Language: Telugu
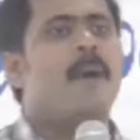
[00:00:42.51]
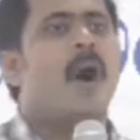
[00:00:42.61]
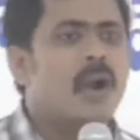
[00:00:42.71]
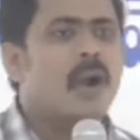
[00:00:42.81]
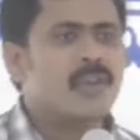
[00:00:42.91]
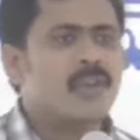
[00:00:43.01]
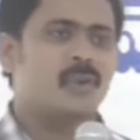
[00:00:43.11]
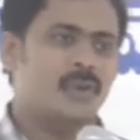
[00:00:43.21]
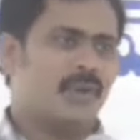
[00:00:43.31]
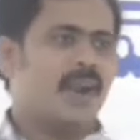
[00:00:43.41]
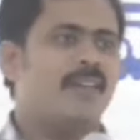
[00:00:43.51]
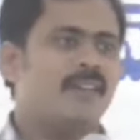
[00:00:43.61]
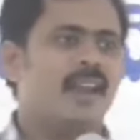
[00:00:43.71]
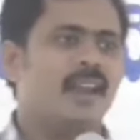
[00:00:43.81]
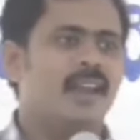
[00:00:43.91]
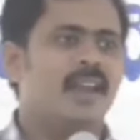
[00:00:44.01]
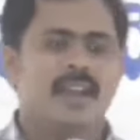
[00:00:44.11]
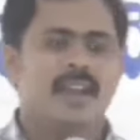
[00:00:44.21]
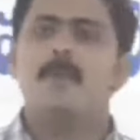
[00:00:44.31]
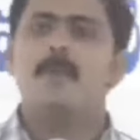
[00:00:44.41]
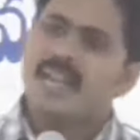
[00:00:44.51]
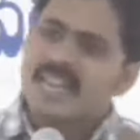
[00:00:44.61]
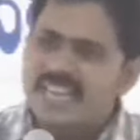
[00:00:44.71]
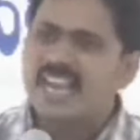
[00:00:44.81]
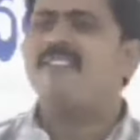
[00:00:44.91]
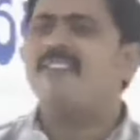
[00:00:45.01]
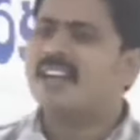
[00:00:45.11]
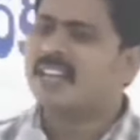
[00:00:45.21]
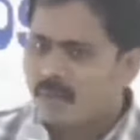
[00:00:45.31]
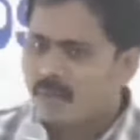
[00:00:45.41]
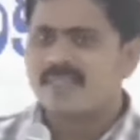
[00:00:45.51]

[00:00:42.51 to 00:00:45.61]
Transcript: పాడు చేసుకున్నావు కావాలని ఇప్పుడు మళ్ళీ కావాలంటే